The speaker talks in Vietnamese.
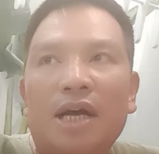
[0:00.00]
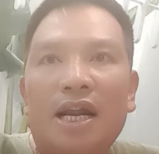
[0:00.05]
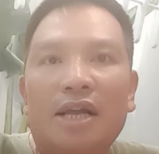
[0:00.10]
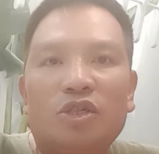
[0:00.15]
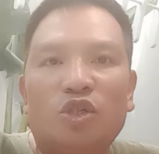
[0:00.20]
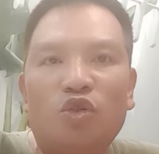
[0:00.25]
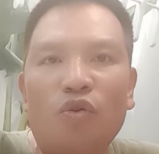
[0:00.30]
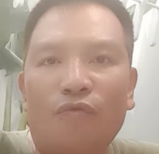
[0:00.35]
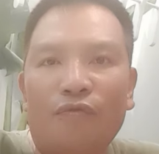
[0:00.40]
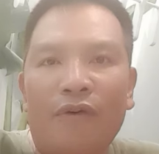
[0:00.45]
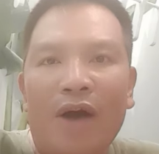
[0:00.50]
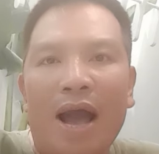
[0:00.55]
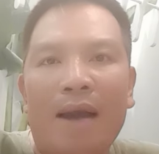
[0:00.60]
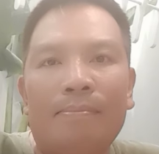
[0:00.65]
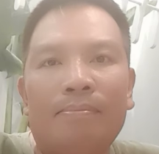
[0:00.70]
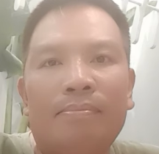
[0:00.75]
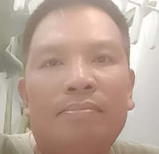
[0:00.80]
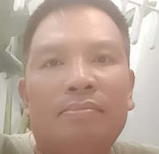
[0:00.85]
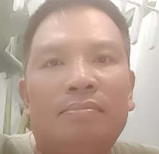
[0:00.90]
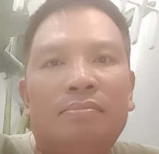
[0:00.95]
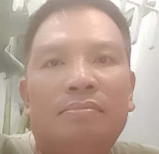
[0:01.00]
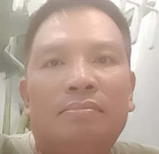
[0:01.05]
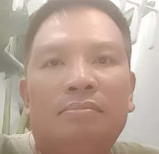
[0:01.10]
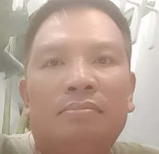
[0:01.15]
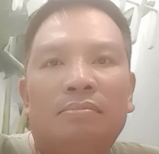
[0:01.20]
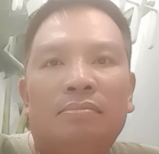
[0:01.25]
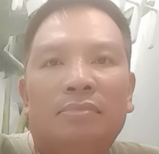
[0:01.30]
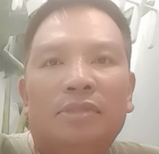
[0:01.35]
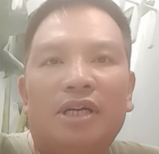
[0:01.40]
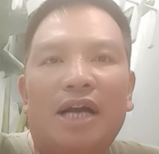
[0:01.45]
đây là xúc phạm
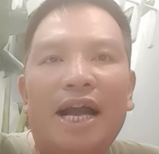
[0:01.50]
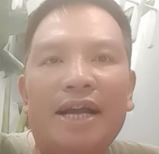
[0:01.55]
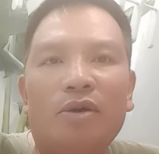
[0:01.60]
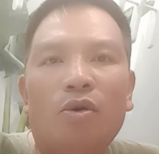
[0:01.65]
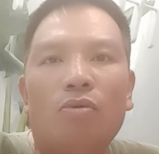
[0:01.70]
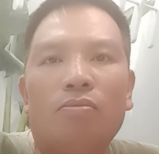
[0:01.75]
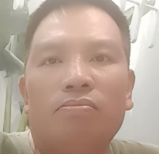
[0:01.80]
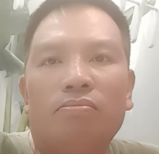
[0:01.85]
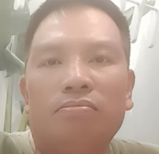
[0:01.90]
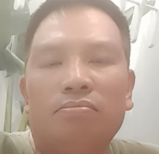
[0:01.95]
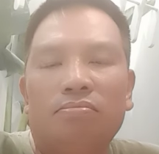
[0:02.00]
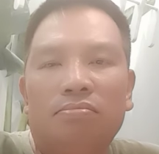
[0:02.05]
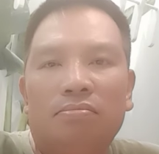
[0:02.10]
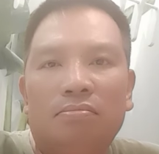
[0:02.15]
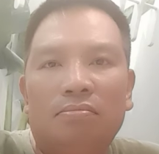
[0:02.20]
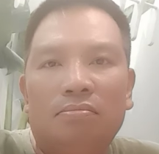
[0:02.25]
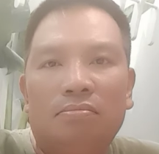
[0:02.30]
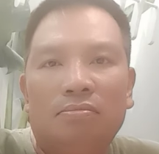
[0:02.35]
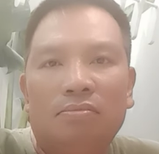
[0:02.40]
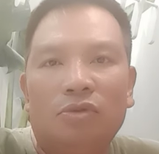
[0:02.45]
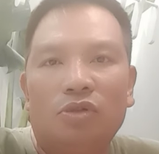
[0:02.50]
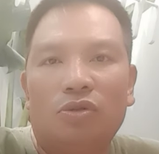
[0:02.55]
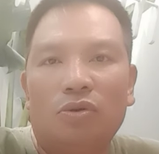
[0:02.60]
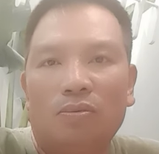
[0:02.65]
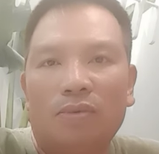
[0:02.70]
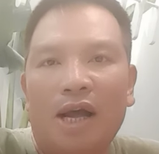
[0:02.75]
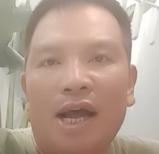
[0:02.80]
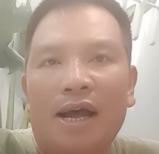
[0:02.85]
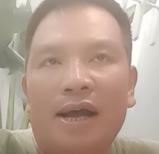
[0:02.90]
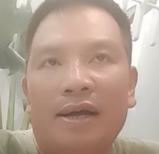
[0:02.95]
những anh hùng của
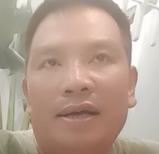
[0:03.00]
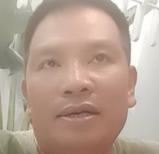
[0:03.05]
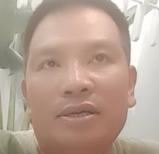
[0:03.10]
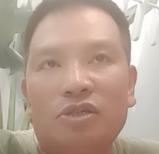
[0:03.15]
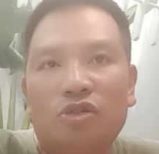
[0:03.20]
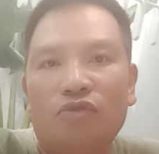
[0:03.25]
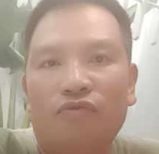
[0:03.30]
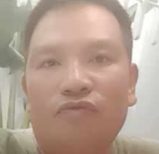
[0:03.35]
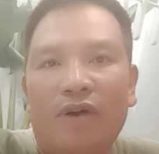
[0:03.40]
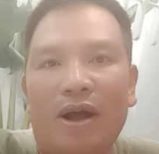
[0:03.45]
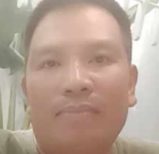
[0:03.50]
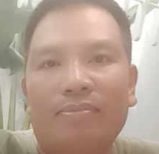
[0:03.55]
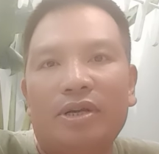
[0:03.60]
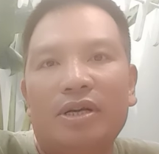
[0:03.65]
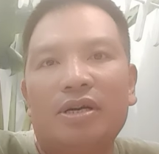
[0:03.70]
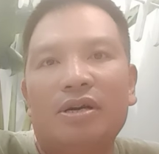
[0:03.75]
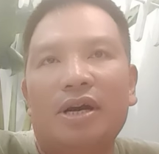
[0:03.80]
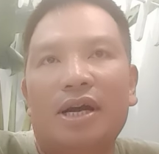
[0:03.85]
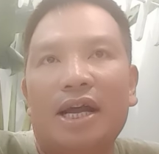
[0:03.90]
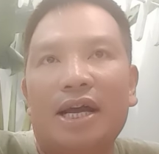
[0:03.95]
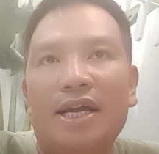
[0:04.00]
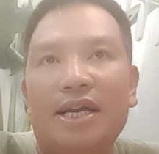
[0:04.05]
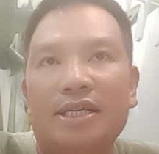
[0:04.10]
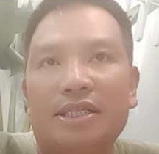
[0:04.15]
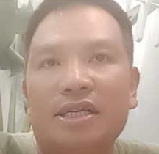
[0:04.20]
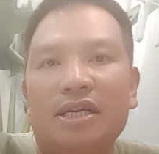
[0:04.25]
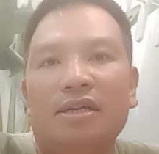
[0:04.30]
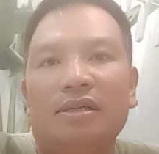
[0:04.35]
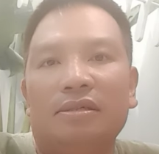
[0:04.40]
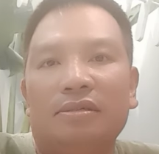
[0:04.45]
chúng ta xúc phạm những người đã
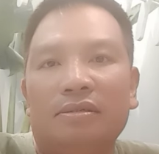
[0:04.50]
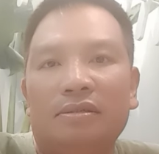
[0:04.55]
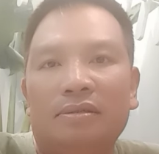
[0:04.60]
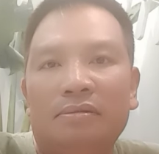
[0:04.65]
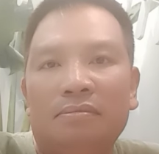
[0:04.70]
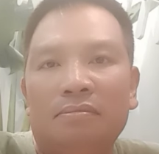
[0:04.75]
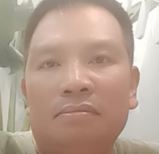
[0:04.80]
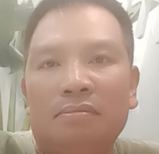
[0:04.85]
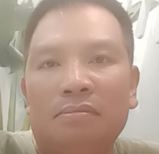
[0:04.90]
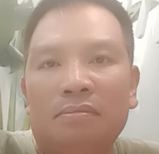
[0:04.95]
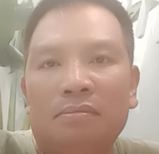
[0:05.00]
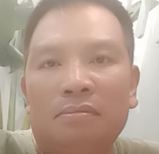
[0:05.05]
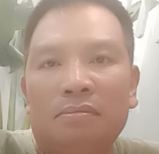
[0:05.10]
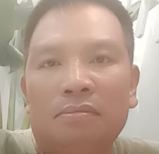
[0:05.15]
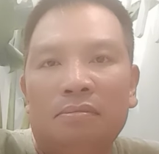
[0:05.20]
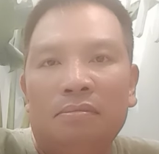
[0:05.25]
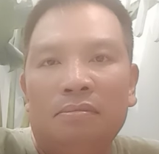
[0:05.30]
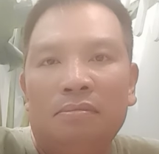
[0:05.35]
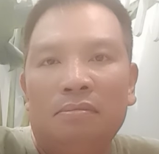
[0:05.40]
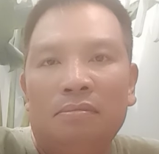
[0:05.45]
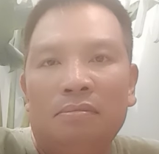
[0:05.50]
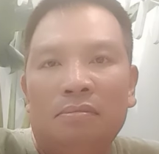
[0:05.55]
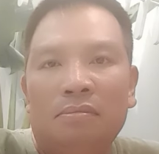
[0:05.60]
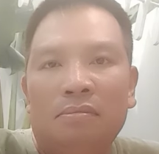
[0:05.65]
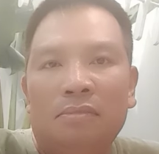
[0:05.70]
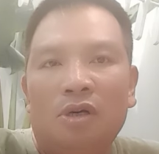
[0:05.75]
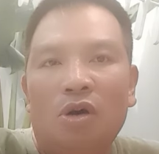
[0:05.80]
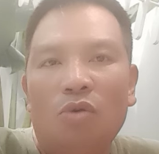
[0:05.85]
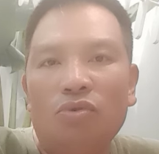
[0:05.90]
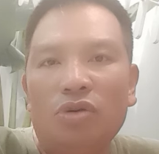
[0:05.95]
hy sinh
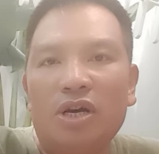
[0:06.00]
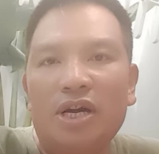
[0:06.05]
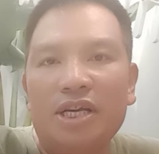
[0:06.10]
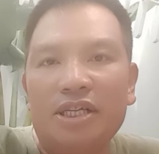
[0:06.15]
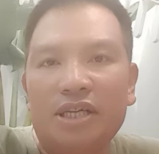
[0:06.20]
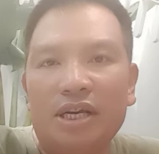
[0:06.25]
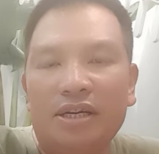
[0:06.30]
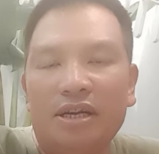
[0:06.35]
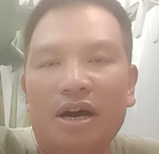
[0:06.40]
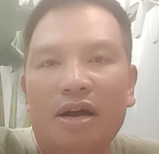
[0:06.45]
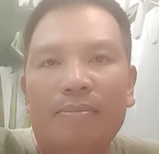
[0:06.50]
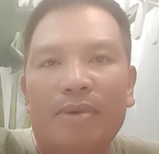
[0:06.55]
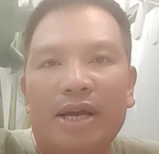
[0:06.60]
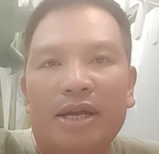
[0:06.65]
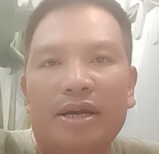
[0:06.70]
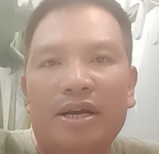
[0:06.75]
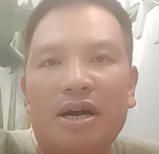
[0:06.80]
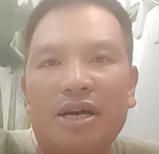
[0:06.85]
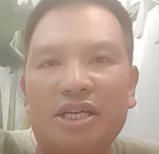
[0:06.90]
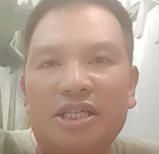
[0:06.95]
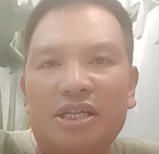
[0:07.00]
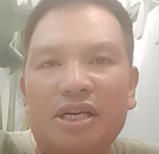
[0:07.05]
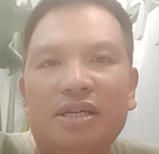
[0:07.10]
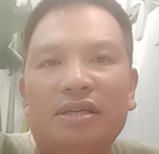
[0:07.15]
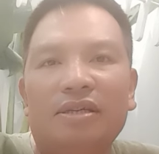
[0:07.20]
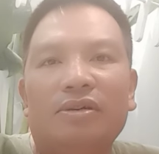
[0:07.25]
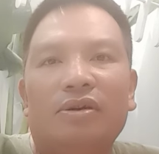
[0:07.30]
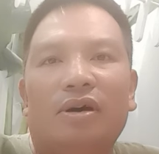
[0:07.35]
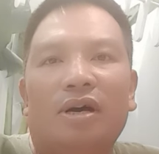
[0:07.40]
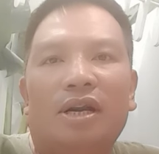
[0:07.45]
không những hy sinh đời mình hy
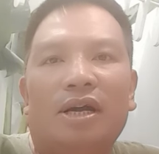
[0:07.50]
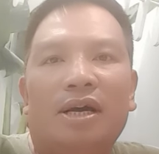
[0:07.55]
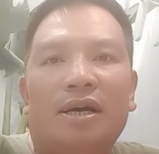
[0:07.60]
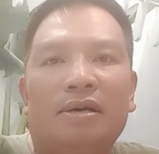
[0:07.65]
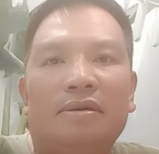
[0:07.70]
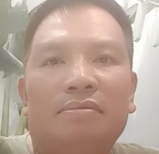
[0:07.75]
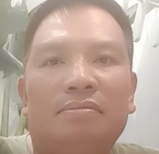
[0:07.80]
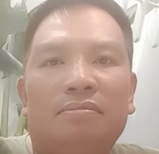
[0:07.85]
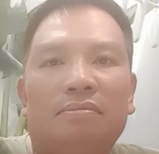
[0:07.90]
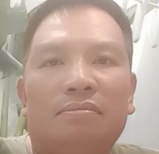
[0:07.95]
sinh gọi là